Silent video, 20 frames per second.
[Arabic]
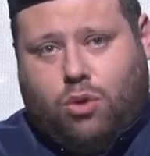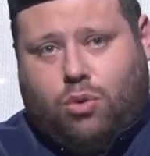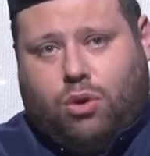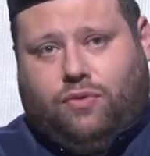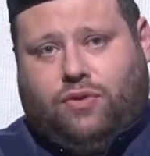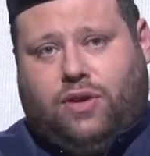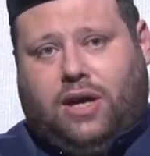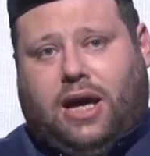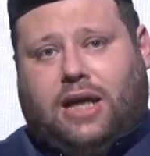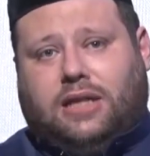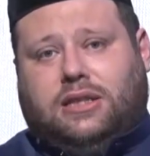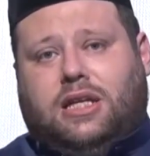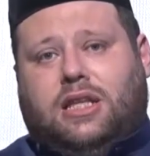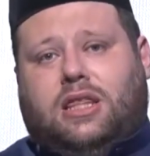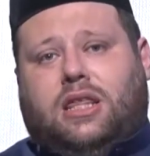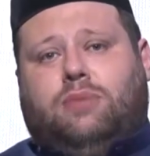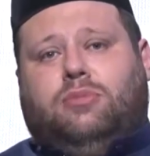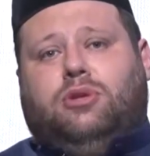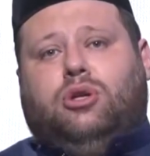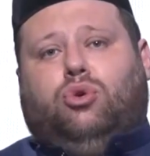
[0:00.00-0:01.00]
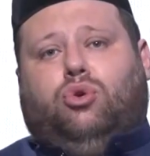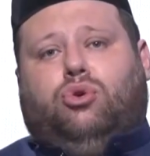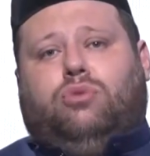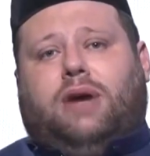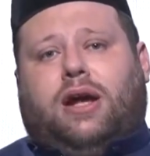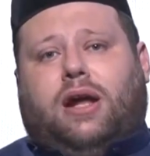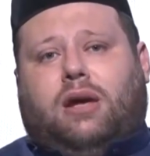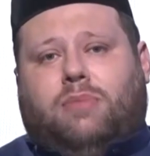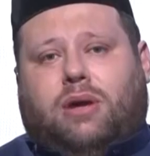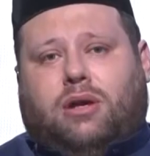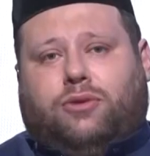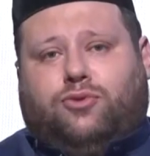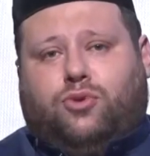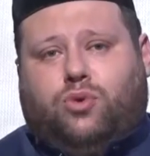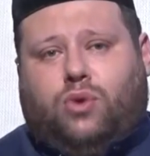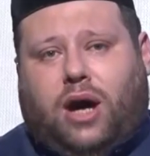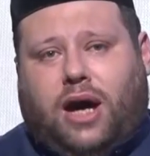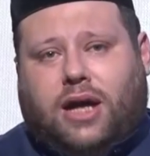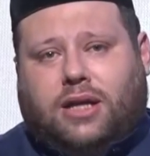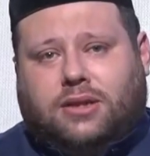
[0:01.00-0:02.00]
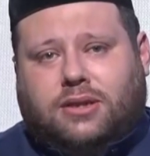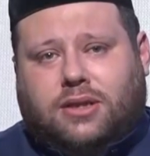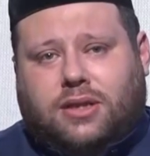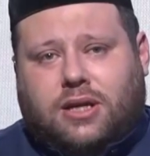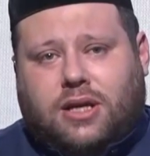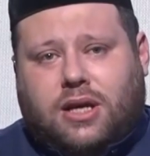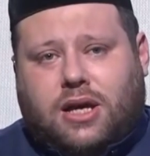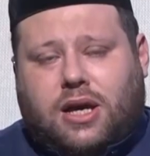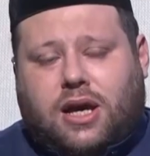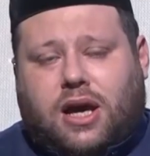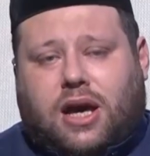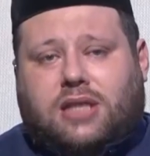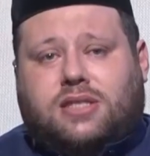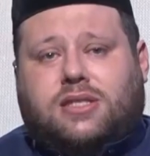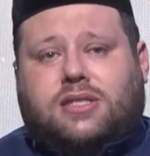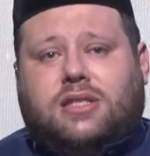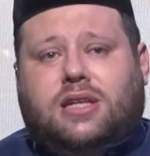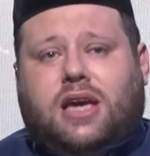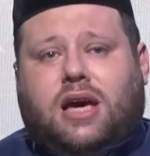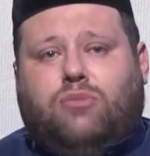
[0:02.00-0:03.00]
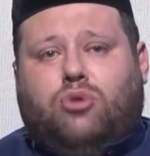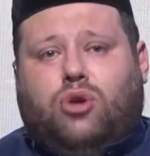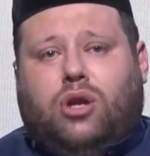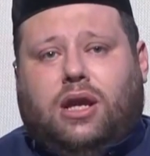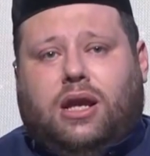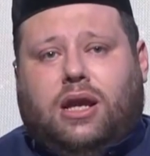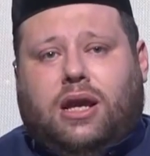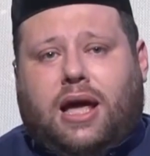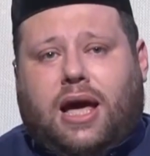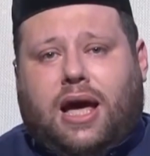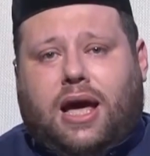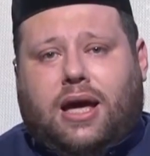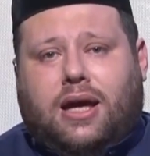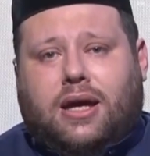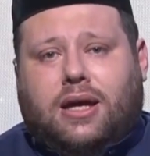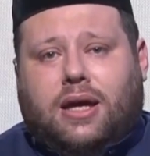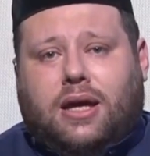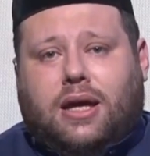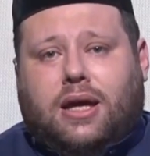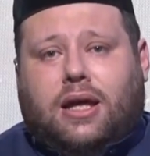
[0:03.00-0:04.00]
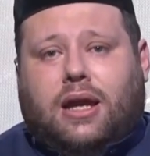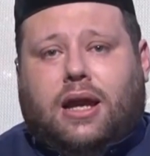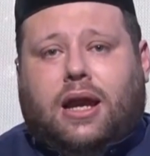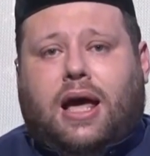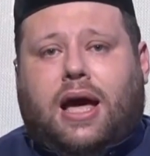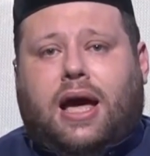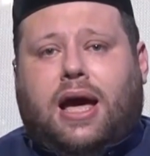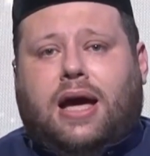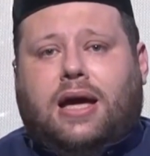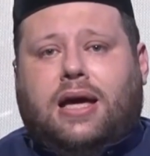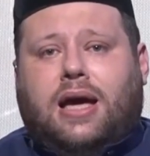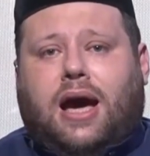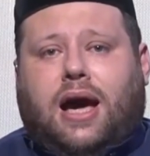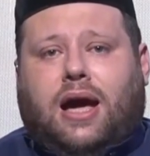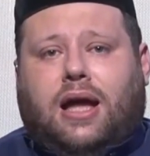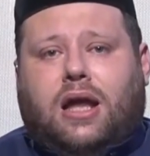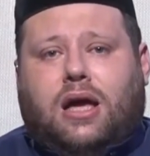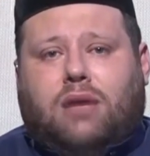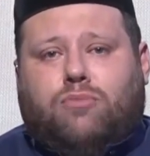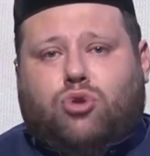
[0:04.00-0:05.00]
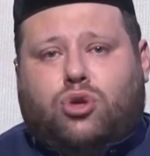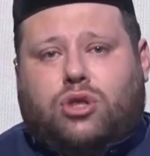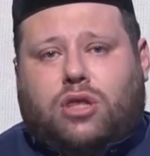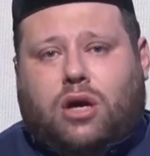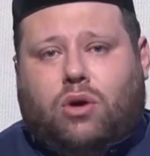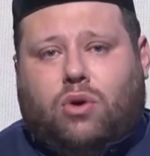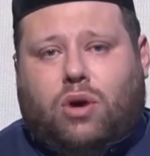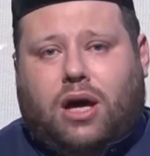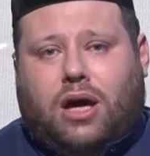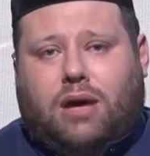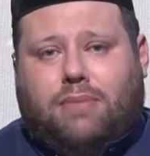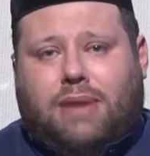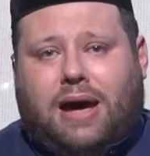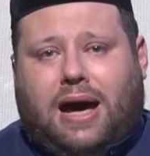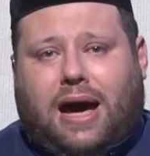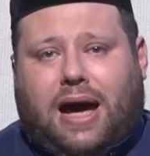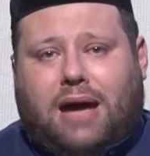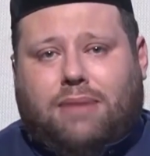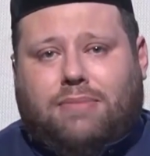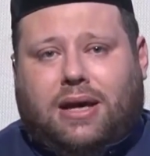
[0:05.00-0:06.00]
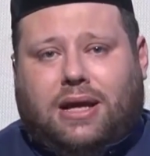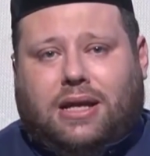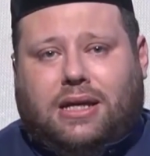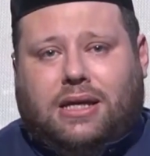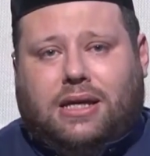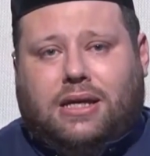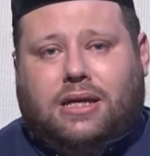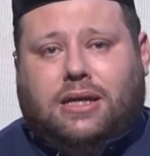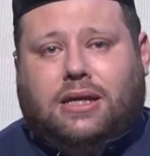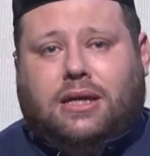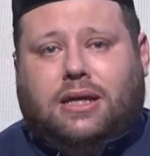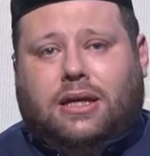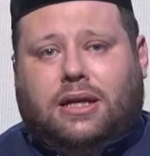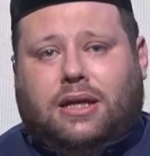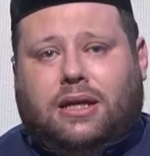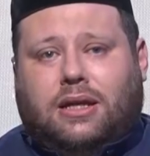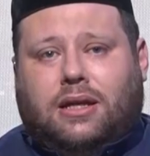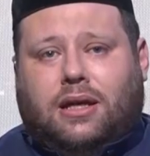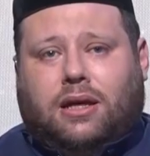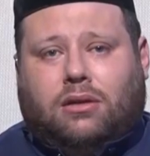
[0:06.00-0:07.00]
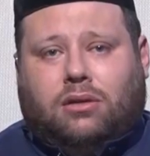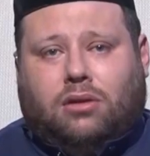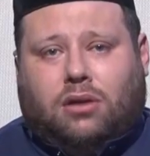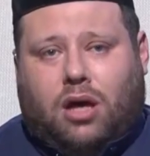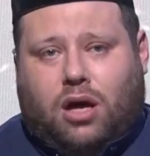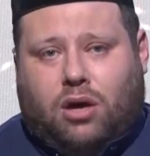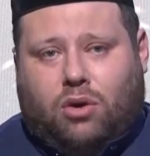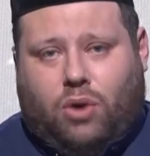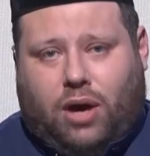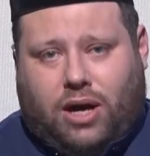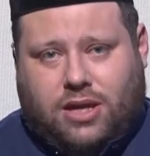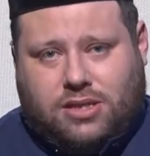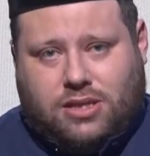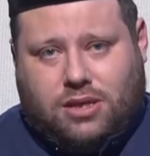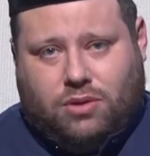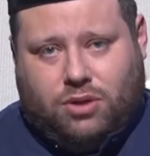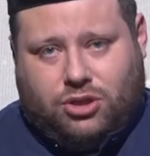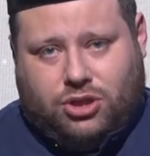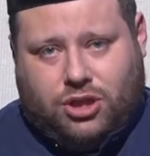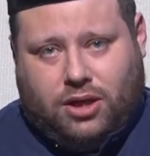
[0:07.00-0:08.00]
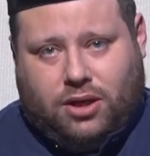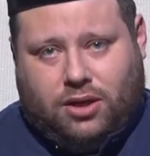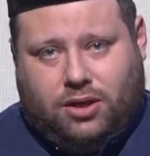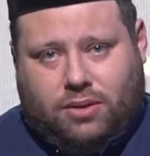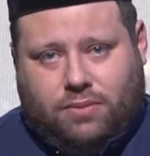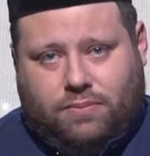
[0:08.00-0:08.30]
وفي حديث ابن عمر مرفوعا الصيام لله لا يعلم ثواب عمله إلا الله عز وجل